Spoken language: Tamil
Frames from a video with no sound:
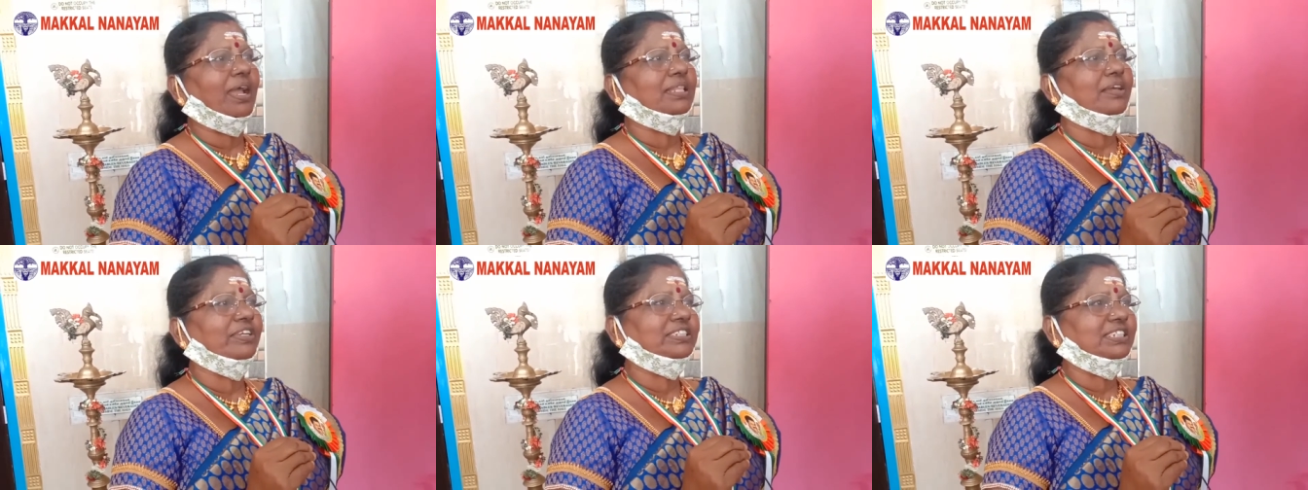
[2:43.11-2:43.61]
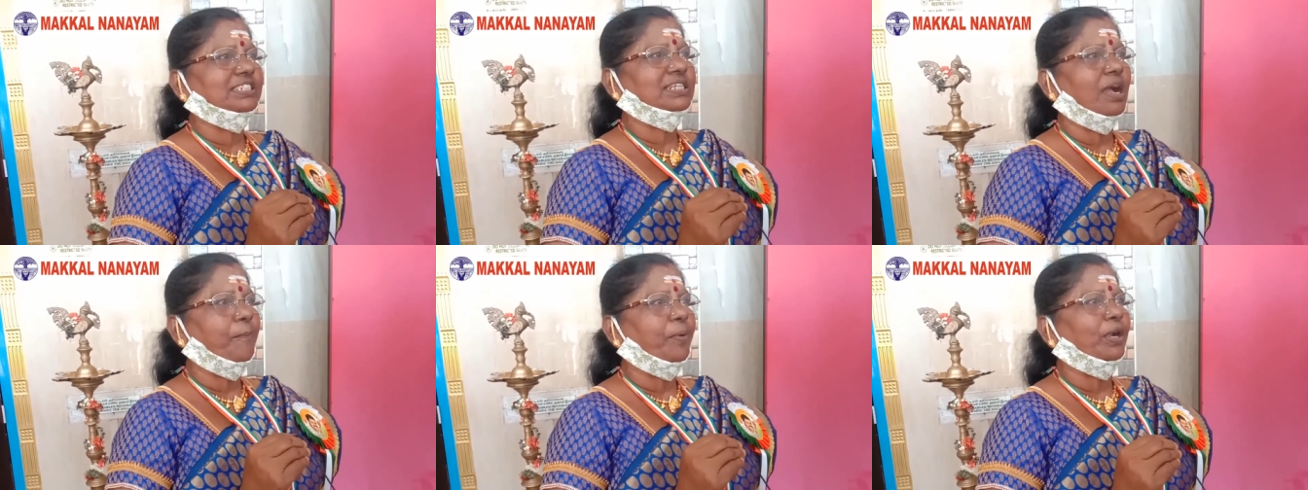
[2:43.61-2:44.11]
அதை வச்சு
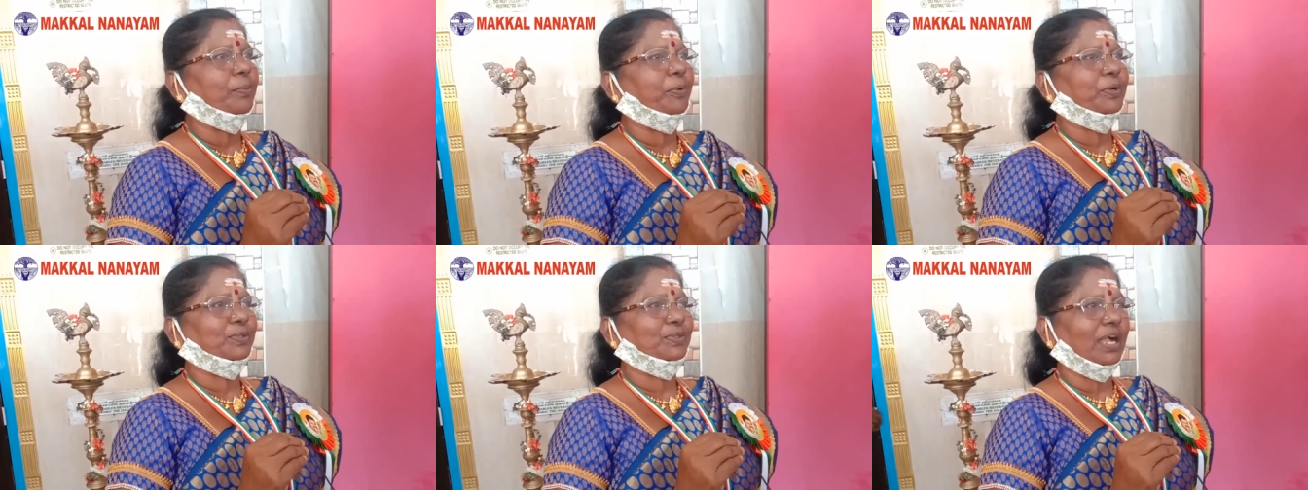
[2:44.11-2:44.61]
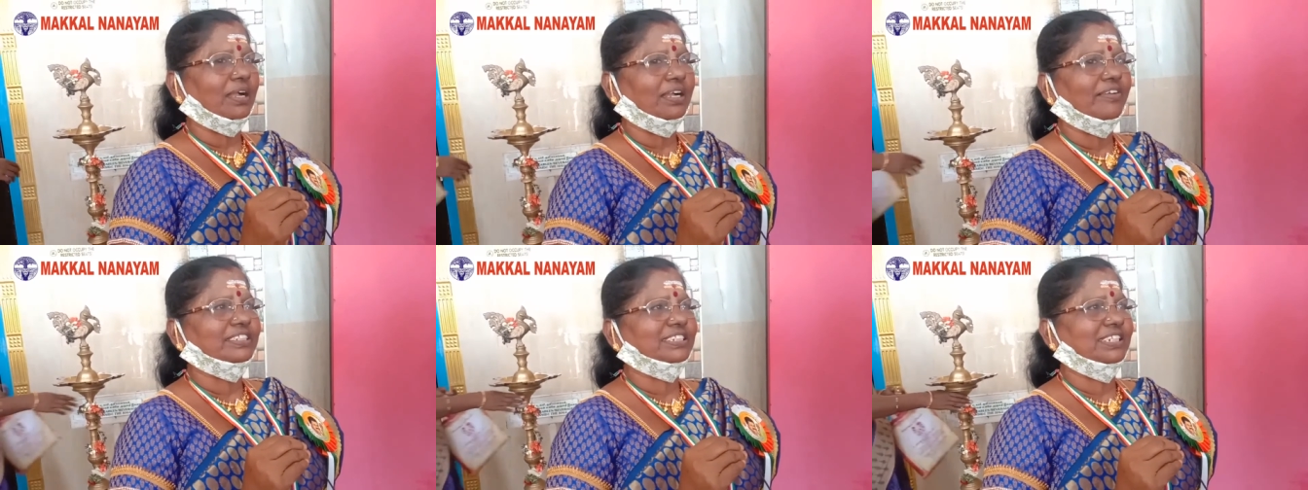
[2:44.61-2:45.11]
சாப்பாடு போட்டு தங்க
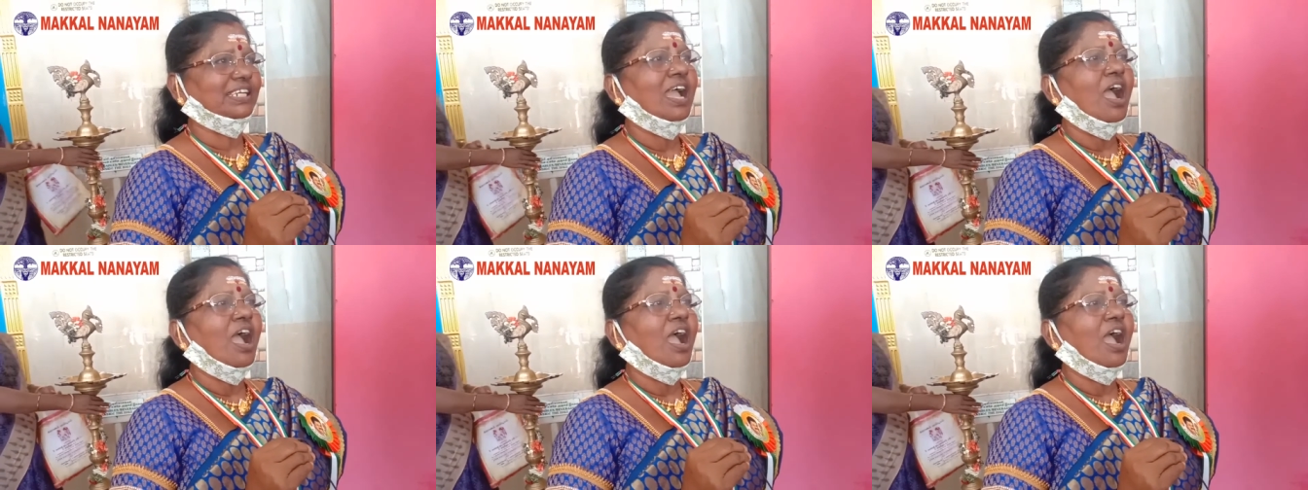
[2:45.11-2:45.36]
வச்சு